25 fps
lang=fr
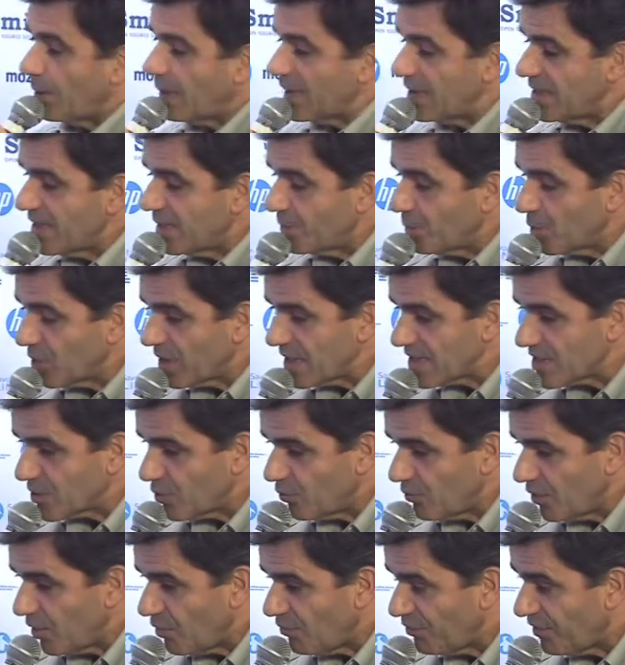pratiquement, qu'est-ce
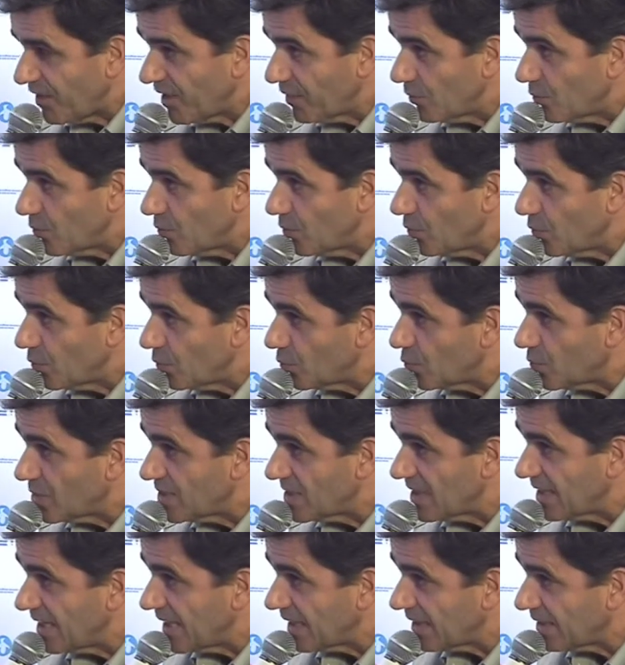qu'on va en faire de, toutes
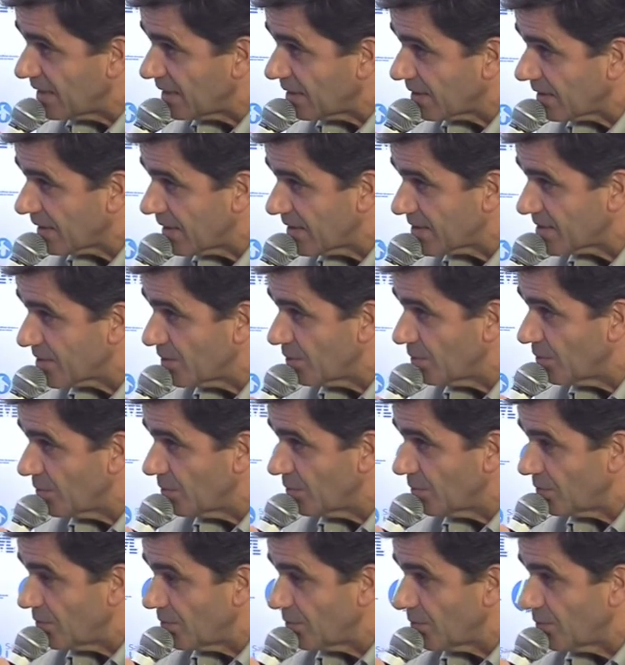ces datas Qu'est-ce
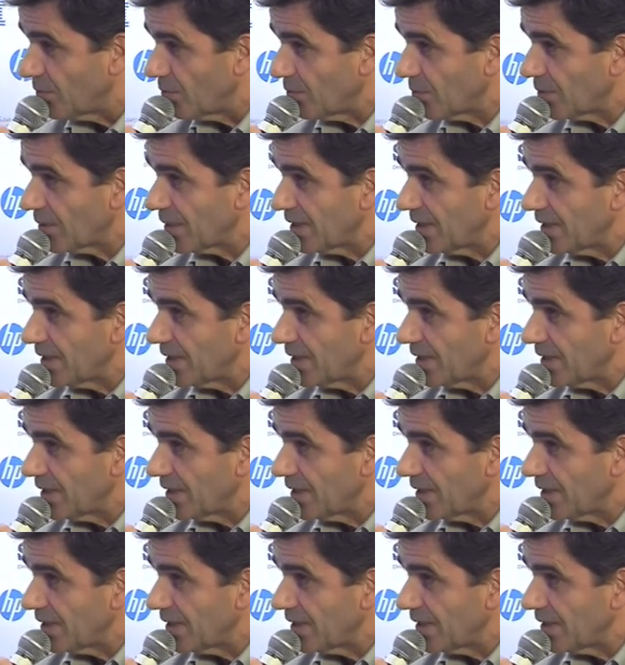que